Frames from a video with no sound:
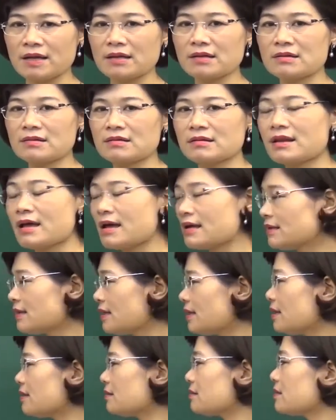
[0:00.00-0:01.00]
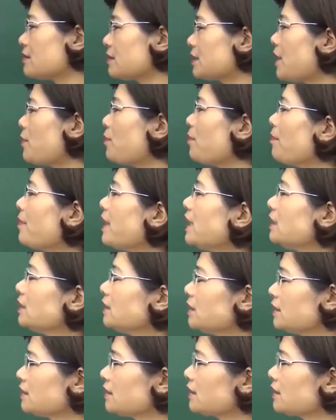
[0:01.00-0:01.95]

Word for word: ạ đấy thế là đồng minh